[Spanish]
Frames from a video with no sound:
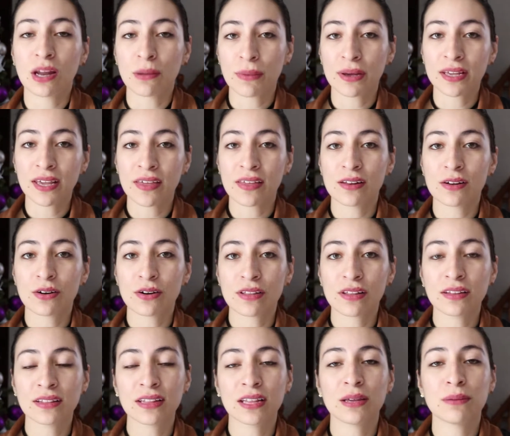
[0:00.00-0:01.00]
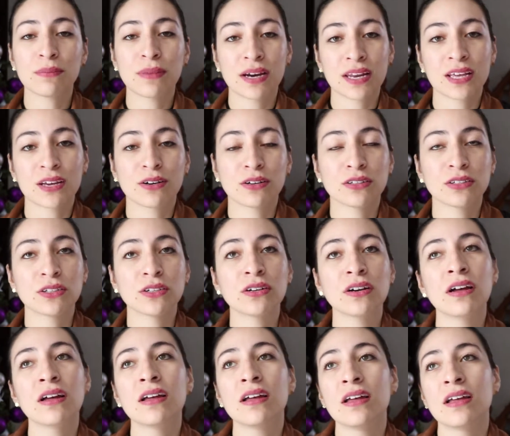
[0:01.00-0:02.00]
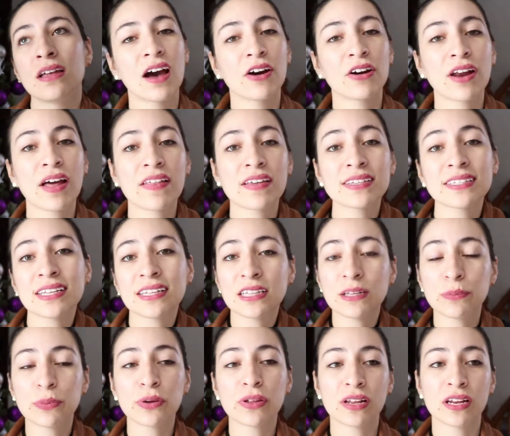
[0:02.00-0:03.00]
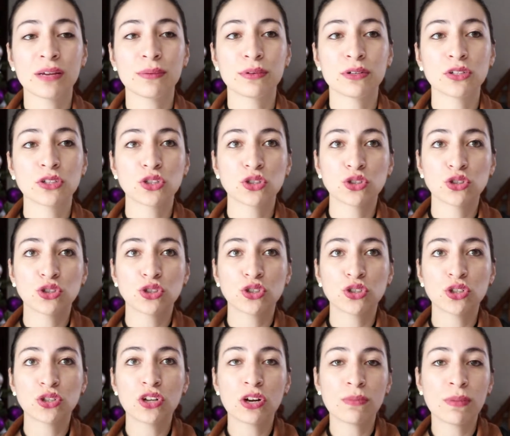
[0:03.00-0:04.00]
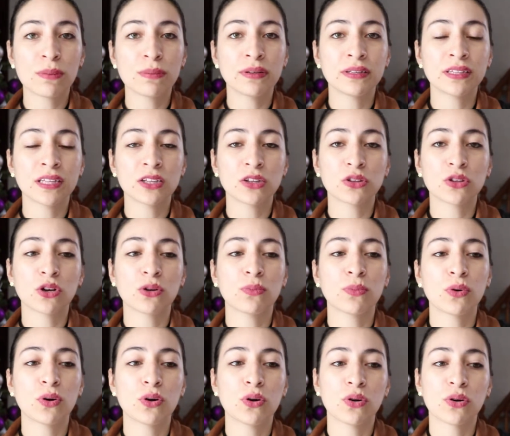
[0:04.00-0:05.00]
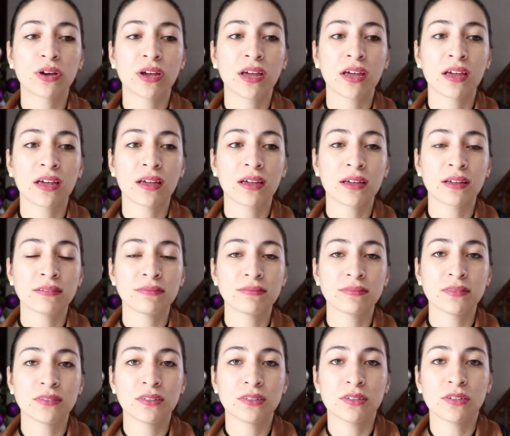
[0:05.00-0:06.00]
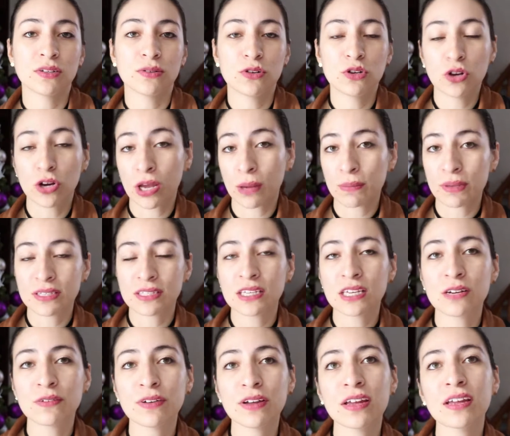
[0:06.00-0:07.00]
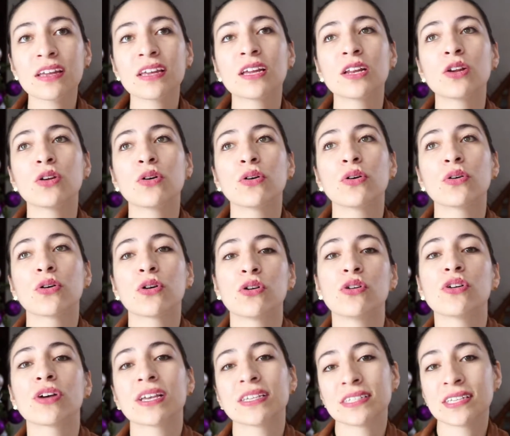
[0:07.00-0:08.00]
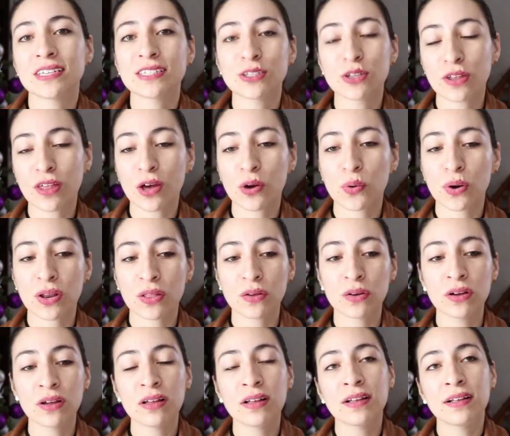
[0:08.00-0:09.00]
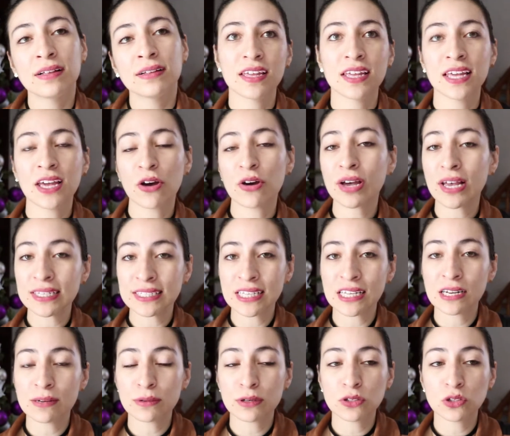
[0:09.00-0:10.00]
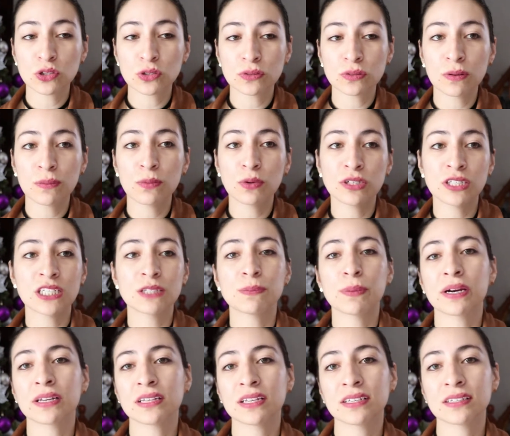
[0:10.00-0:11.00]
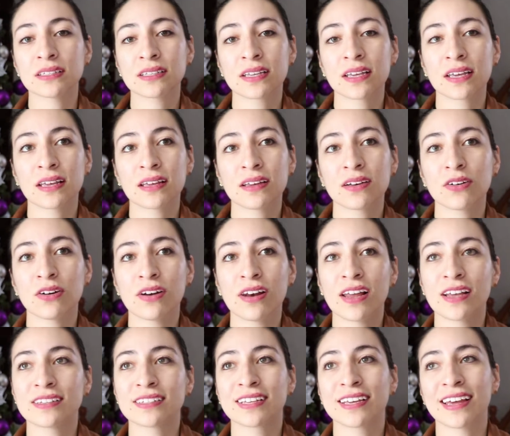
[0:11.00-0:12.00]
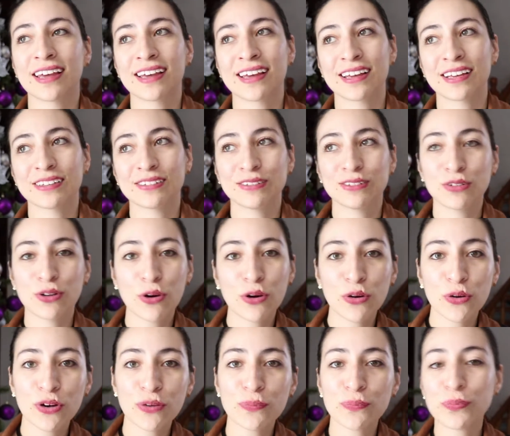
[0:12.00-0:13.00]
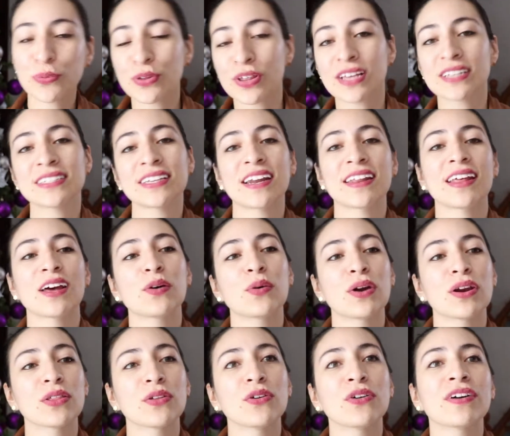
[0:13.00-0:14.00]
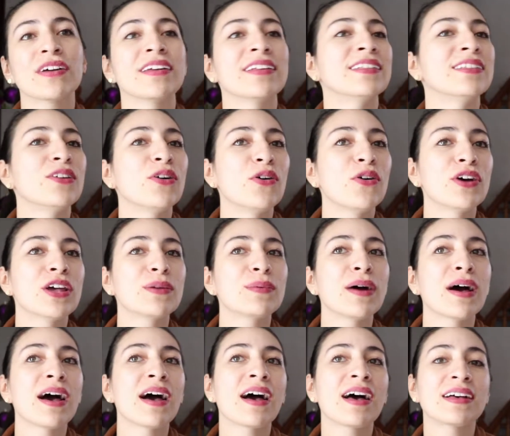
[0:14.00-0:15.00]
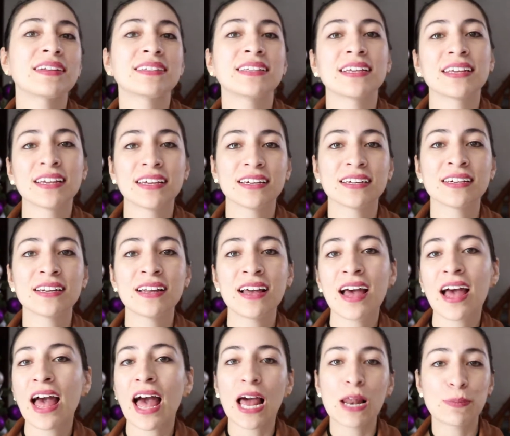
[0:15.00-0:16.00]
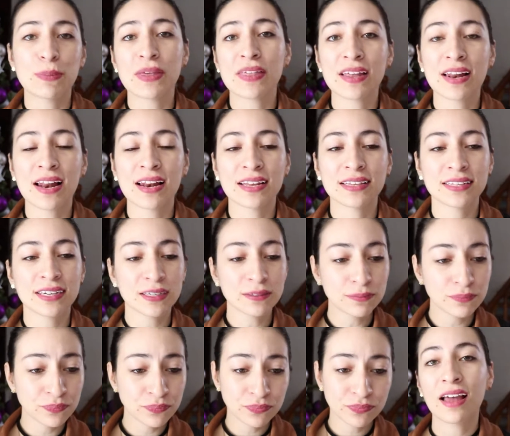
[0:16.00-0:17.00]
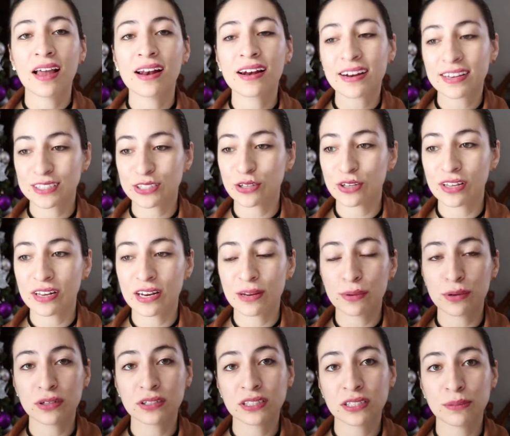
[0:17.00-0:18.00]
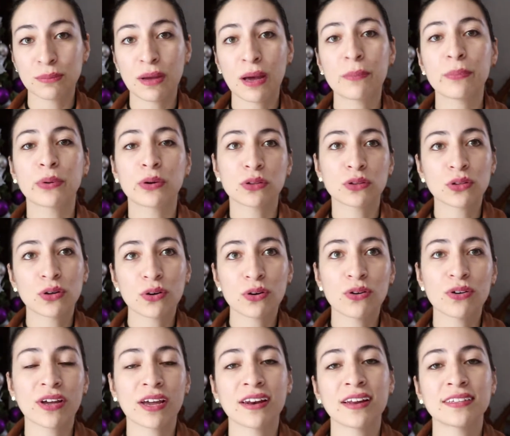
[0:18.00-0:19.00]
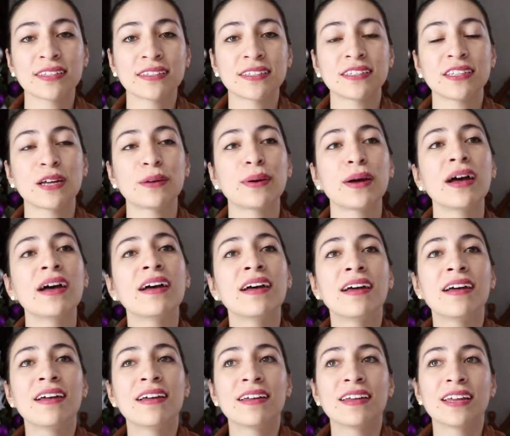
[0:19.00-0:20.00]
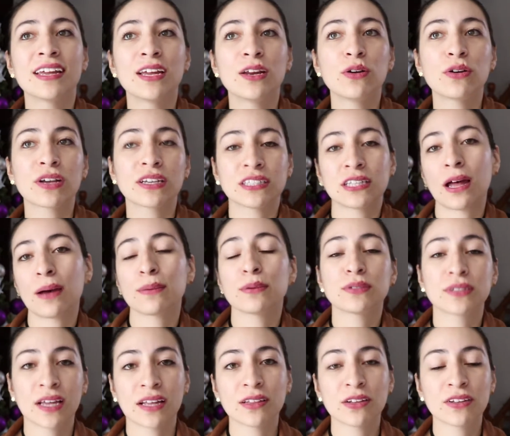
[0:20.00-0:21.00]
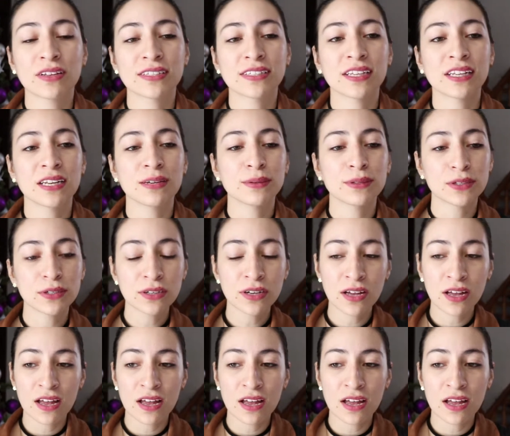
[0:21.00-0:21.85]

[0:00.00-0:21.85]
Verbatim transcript: La magia del orden de Marie Kondo. Ahora, de este tipo de libros, yo normalmente tomo lo que, lo que me sirve y lo, con lo que sí estoy de acuerdo. Y aunque este libro tuvo muchas partes con las que no pude estar de acuerdo y no iba a seguir al pie de la letra. El resto del libro sí me aportó lo que necesitaba y lo que estaba buscando de este libro.